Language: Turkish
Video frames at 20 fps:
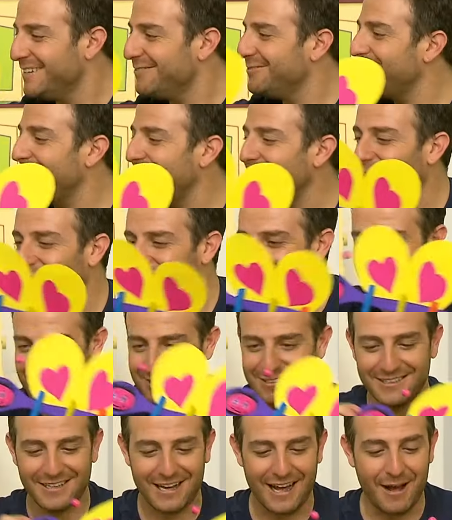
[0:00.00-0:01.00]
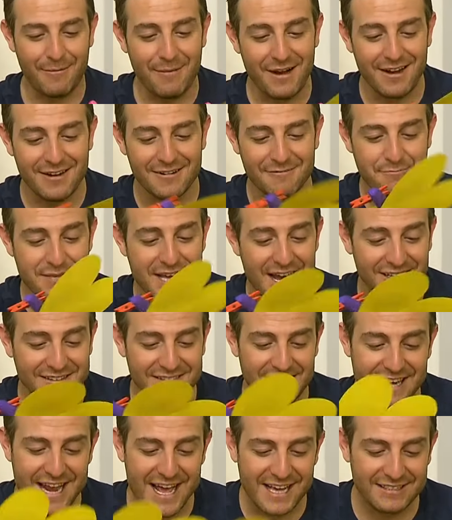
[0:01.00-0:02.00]
Uçuyor. Ama bir
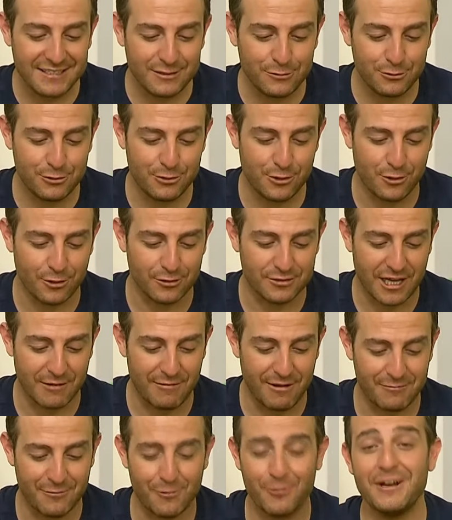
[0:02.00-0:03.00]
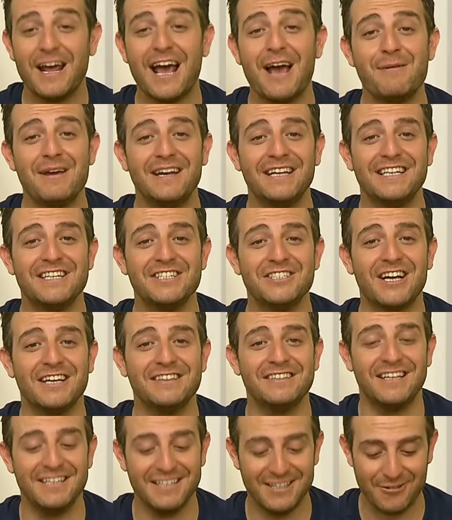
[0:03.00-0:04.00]
anteni eksik uçuyor. Tamam ona hemen ikinci
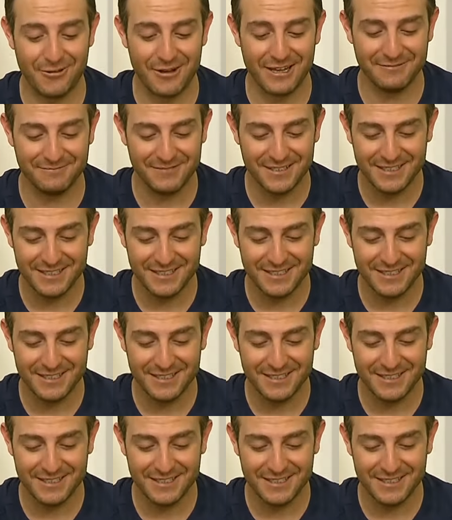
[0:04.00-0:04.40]
antenini koyalım.